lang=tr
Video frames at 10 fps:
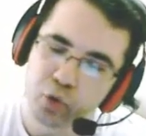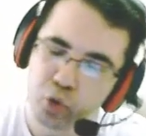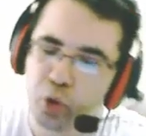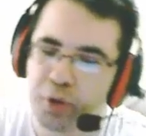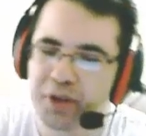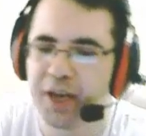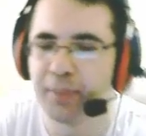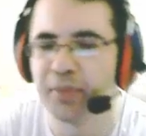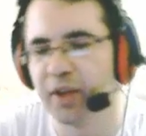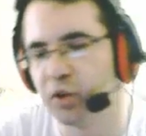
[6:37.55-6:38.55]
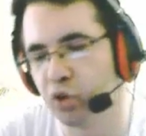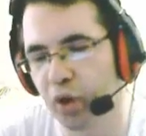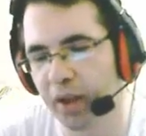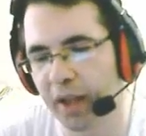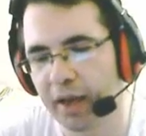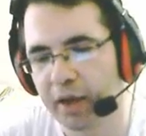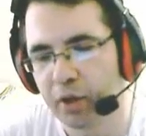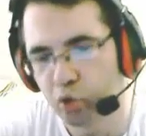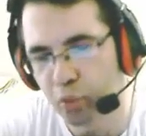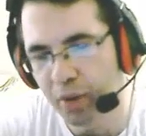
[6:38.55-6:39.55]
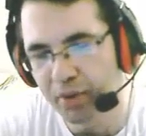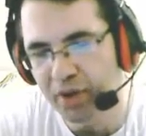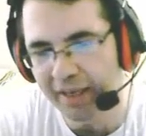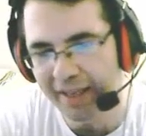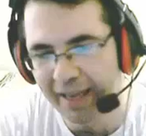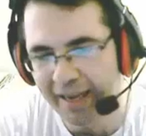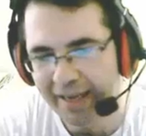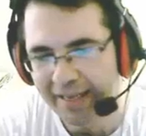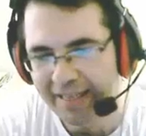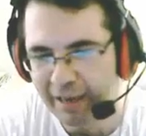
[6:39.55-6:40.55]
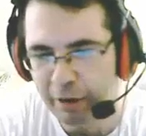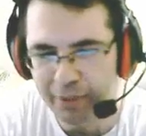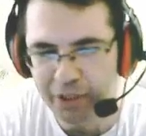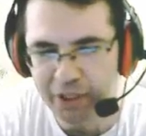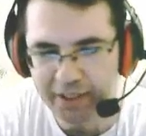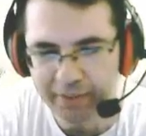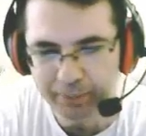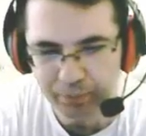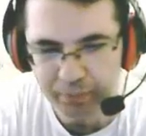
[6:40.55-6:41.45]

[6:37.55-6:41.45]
Su kovasını yaptıktan sonra da süper bir şekilde devam edeceğiz.